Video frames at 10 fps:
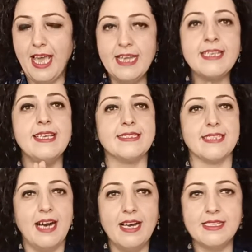
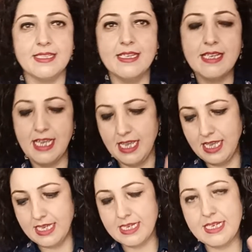Herkes artık
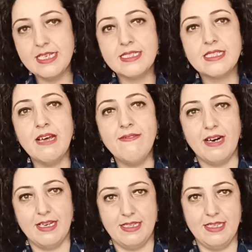kısa
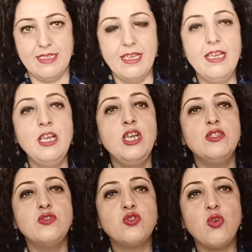vadede
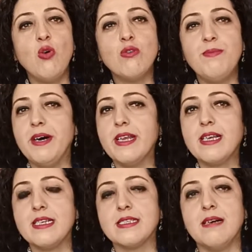çok
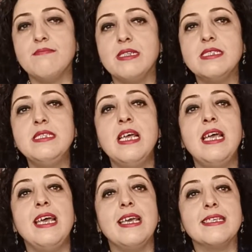para kazanmanın
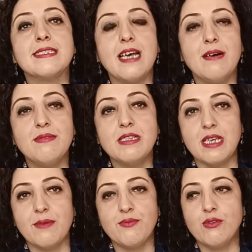hesabını
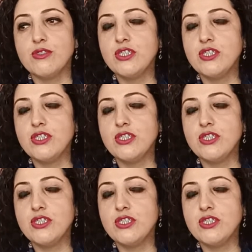yapıyor.